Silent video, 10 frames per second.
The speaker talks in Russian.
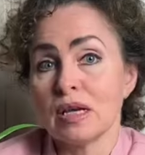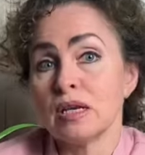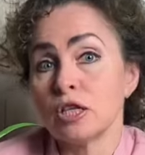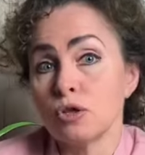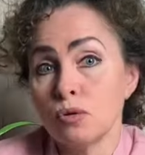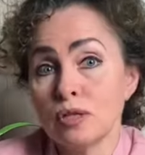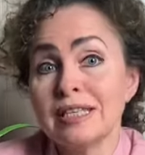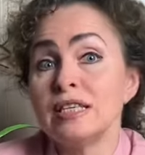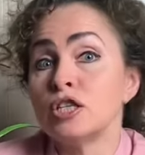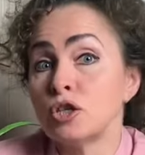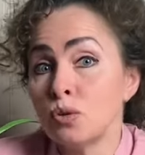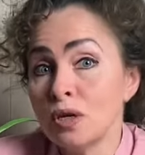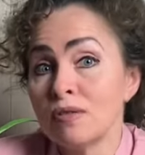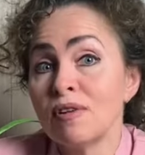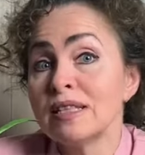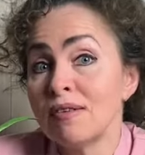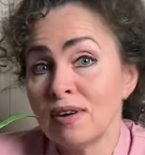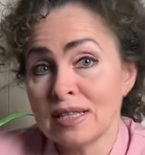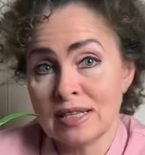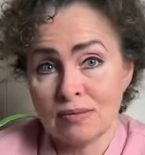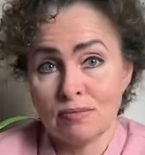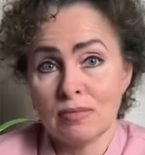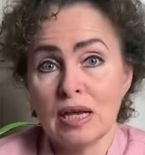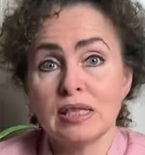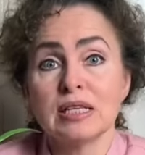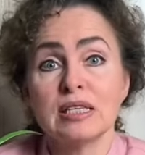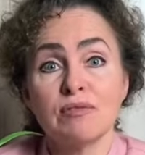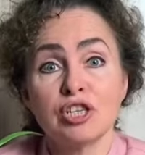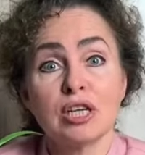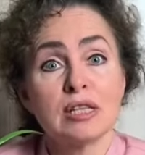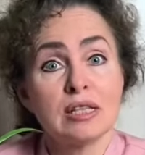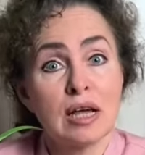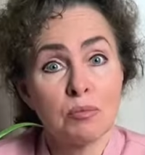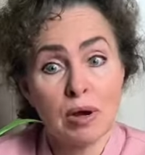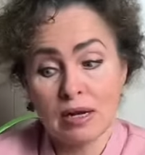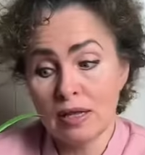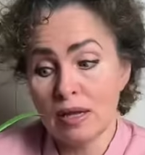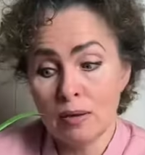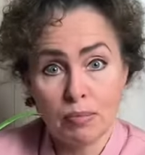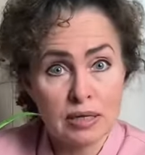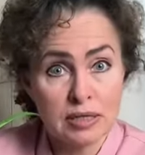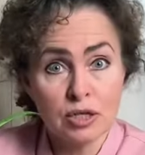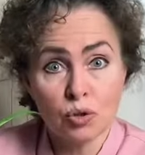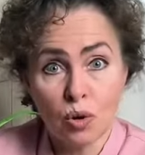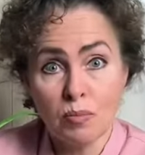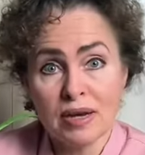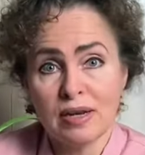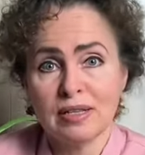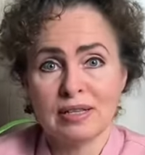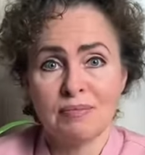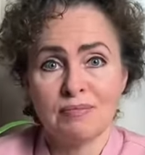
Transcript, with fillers: но не стоит волноваться. Это совершенно нормальный процесс у амарилиса.